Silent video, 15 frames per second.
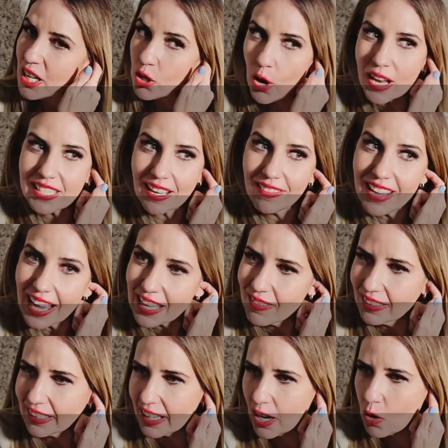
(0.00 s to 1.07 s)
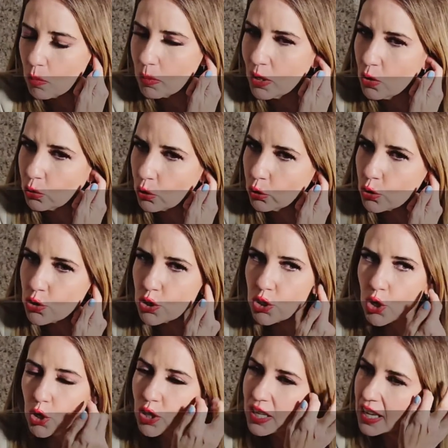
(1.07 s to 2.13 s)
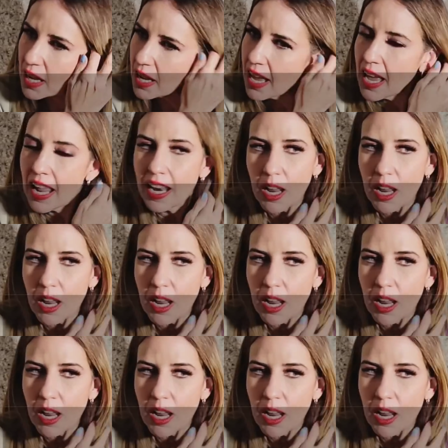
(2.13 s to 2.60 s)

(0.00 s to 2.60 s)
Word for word: Yo ya sabía que iba a tener un minuto, entonces yo dije,